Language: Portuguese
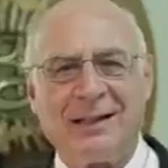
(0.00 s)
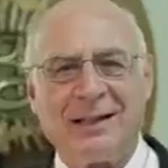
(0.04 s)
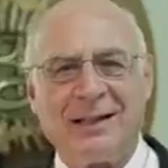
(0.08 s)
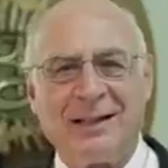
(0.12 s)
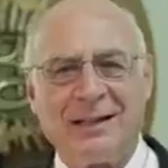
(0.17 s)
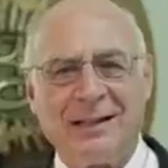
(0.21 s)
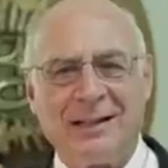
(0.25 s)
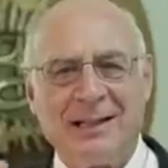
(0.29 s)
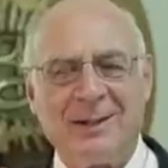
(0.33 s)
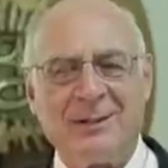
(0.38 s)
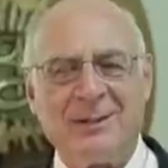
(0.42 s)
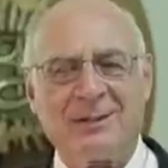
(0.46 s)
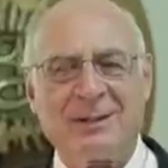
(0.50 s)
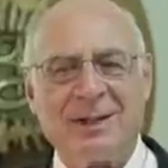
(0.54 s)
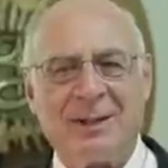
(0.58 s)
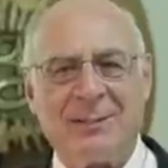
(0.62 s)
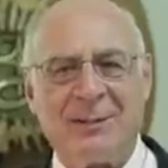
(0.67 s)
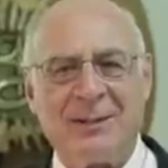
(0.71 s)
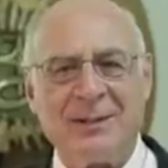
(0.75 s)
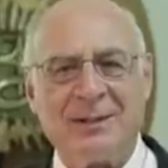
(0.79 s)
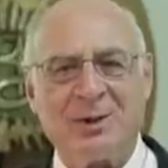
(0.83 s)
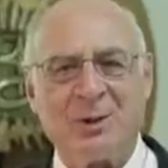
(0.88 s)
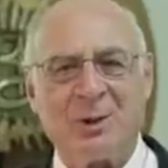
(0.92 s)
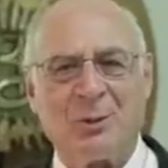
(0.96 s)
Que Deus
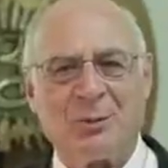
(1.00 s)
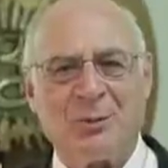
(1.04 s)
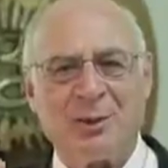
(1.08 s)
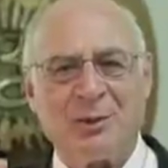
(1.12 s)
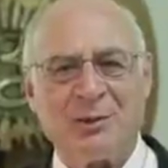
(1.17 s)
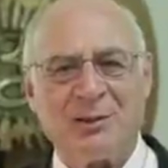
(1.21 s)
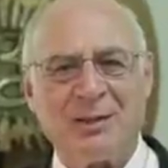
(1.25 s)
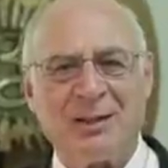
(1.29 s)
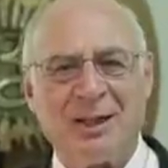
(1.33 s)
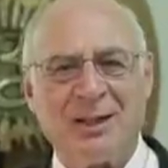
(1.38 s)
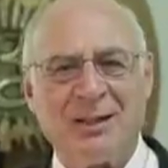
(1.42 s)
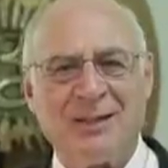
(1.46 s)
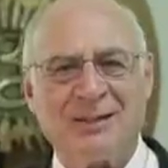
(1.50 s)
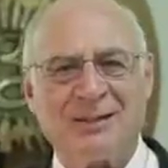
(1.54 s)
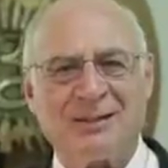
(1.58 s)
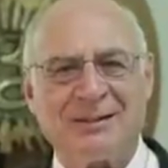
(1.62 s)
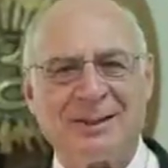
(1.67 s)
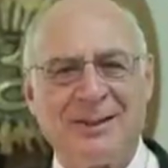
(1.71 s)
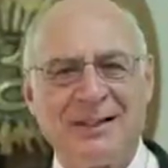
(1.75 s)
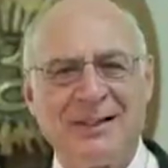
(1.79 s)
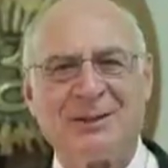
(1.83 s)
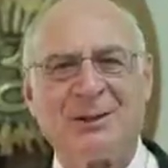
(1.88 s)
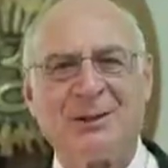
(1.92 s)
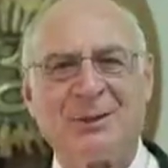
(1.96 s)
abençoe
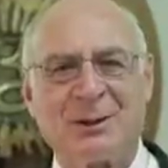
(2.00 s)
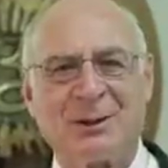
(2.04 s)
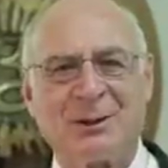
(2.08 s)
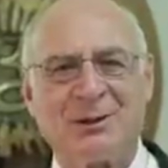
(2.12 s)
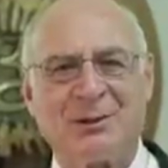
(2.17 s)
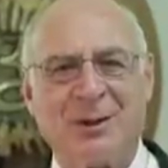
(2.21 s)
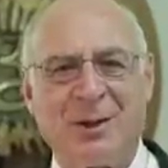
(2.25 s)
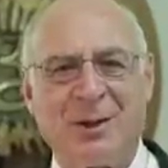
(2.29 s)
vocês e suas